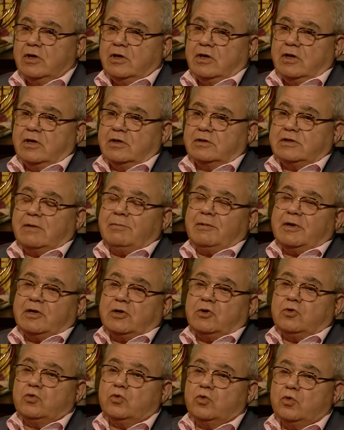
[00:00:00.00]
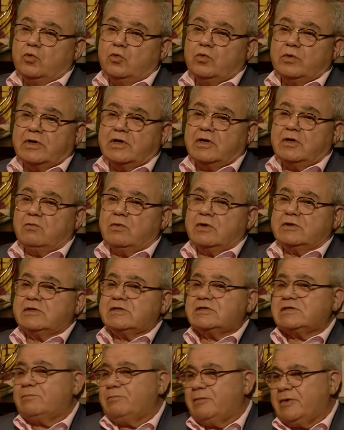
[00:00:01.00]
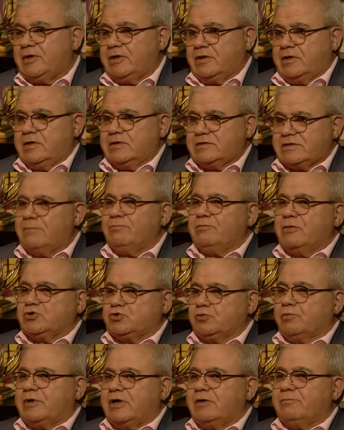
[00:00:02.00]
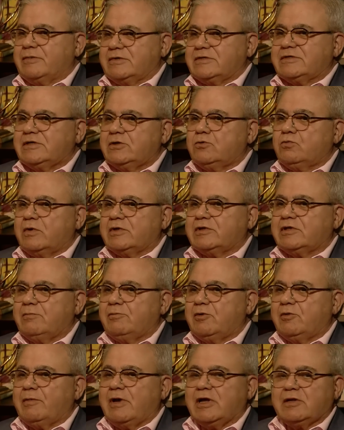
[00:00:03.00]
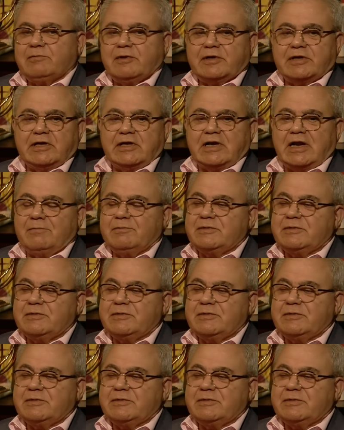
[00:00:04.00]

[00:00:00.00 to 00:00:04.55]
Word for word: آه، طبعا انه هو يلي وقتها سماه سمى جبران باسيل وقتها من بعد ما كان عم